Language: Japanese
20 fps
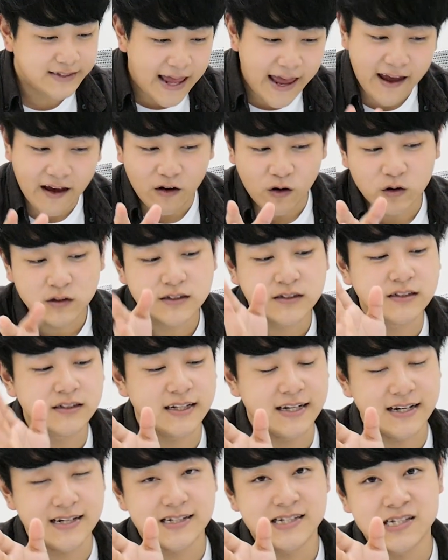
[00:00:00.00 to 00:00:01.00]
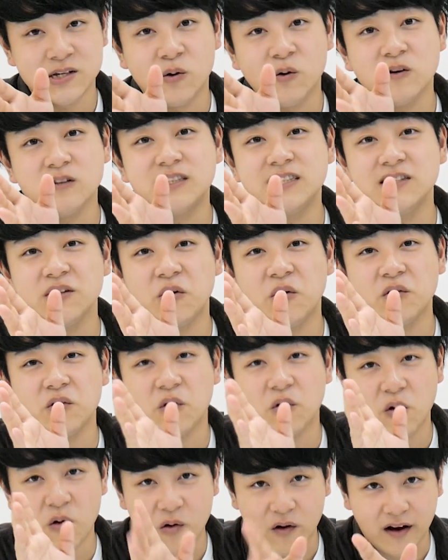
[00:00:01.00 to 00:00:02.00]
で、お次、掃除用
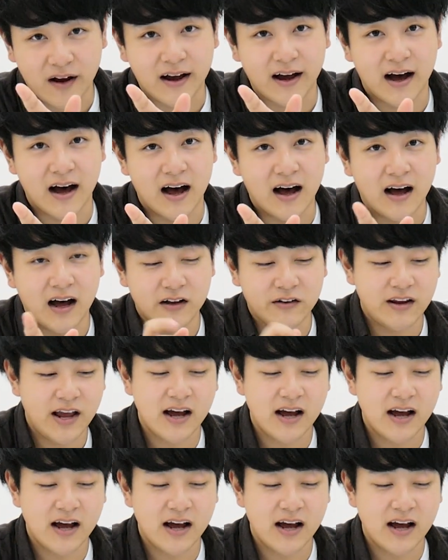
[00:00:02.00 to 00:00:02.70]
のロッカー。